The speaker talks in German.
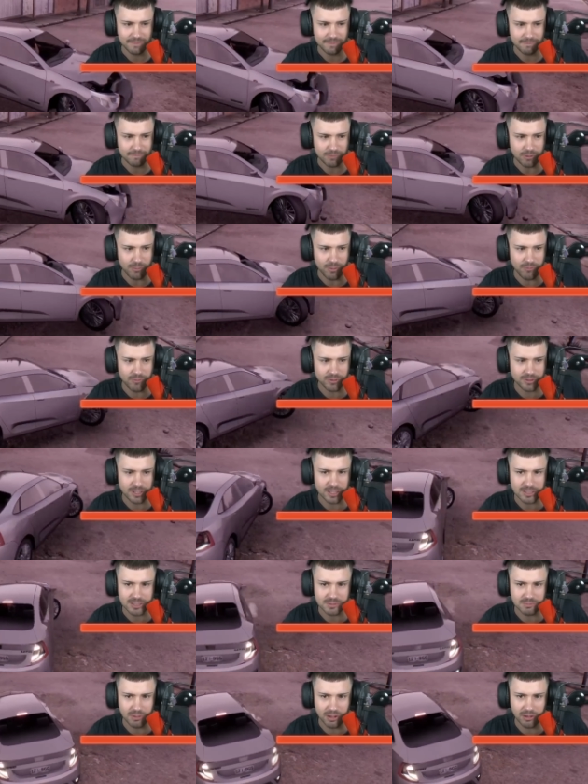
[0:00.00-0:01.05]
Komm mal, wir
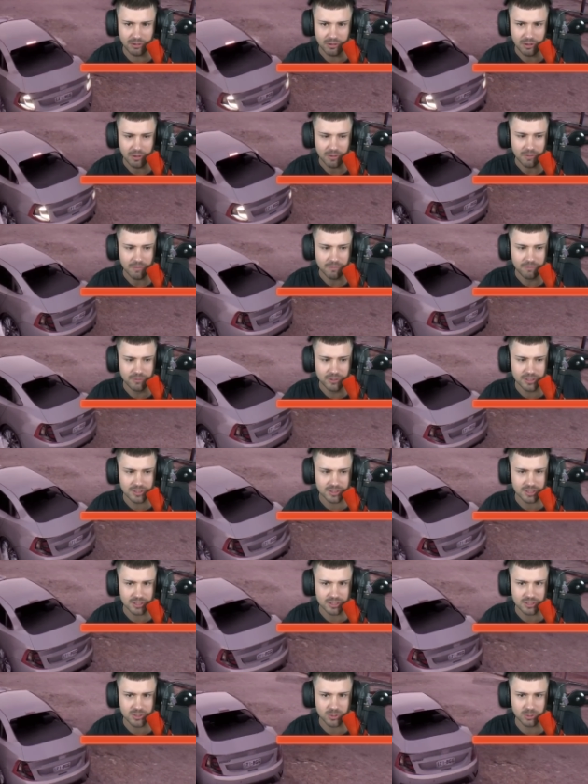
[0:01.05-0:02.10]
testen mal, wie es
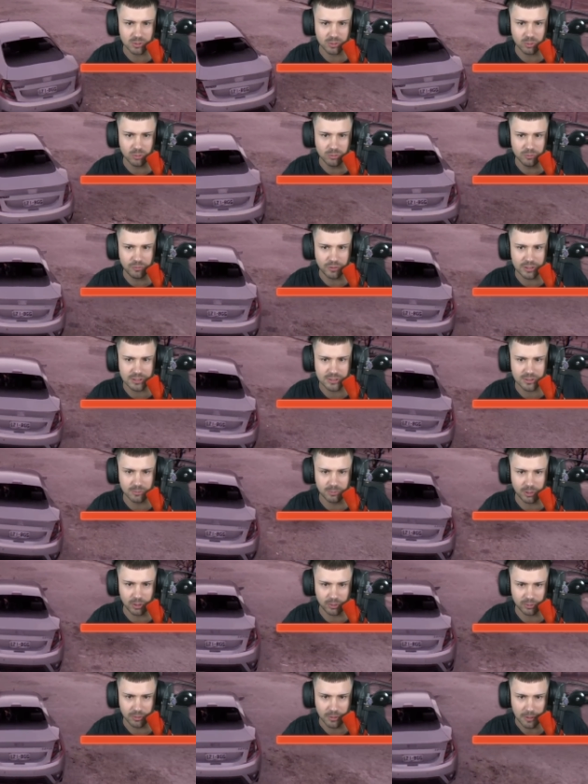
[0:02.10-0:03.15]
ist, so einen Unfall zu
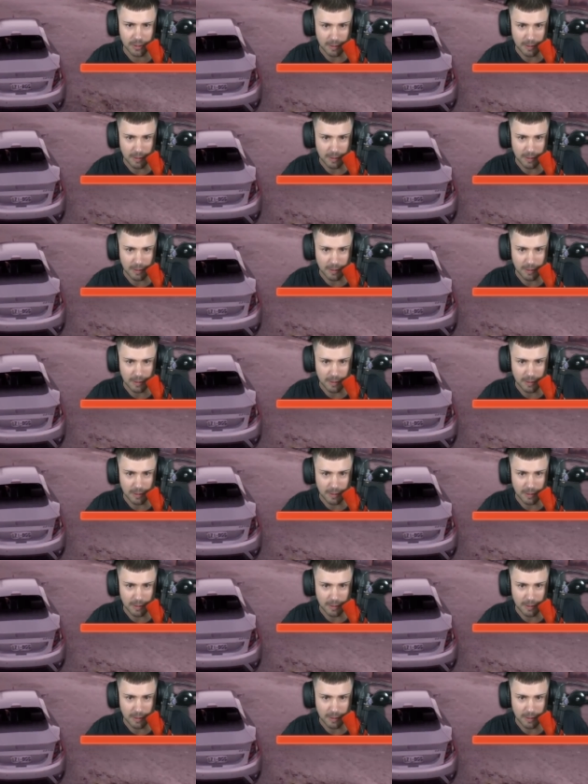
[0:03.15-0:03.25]
bauen.